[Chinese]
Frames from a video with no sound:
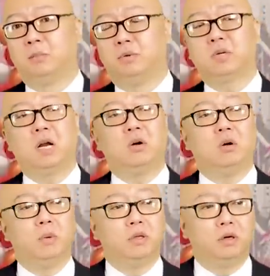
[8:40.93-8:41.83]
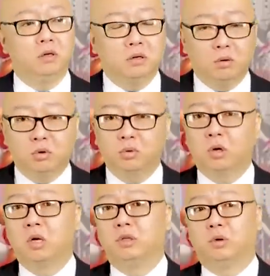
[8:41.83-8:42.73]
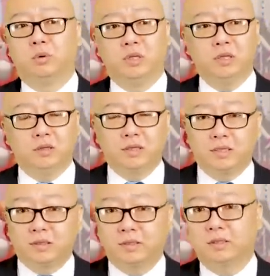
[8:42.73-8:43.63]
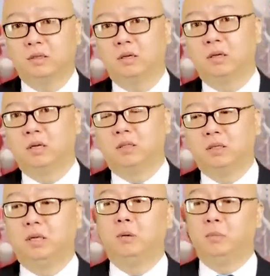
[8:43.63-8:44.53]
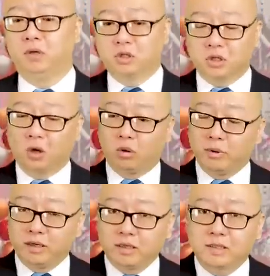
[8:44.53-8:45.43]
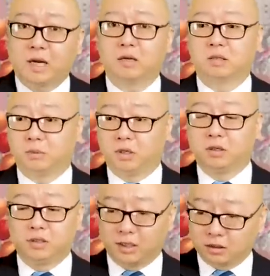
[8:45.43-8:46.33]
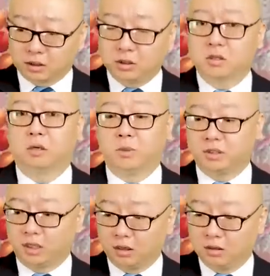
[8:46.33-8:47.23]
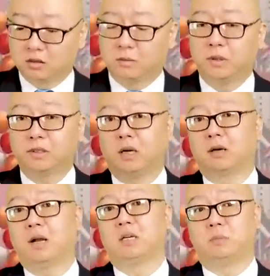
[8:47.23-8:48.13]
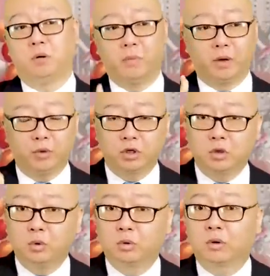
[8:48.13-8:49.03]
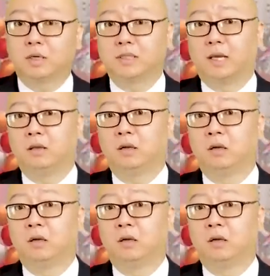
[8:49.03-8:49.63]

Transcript: 不让我们能够说有一定的隐私，你知道我每天想什么，想吃什么，想喝什么，想干什么，我每个月收入多少钱，